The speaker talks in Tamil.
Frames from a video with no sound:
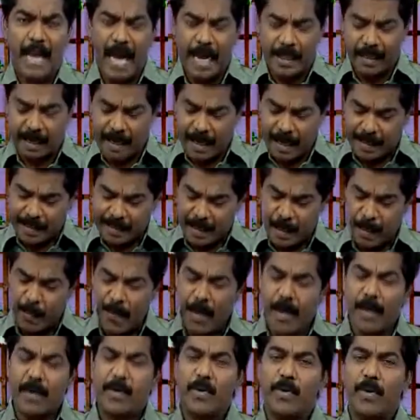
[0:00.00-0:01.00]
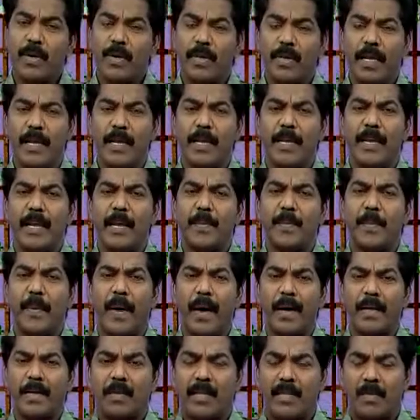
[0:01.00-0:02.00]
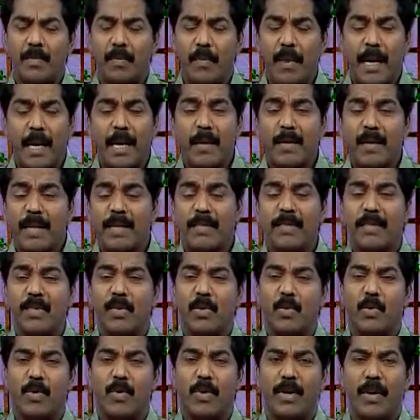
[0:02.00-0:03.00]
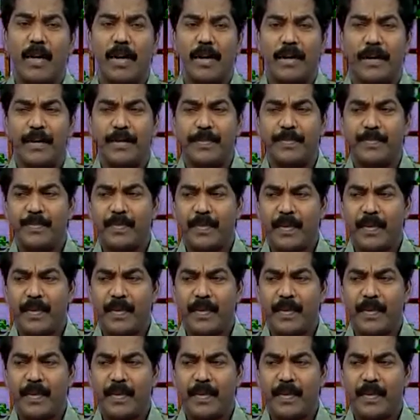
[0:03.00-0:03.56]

அந்த கசப்பான ஒரு தண்ணீரை பார்த்து மனம் கசந்து போனார்கள்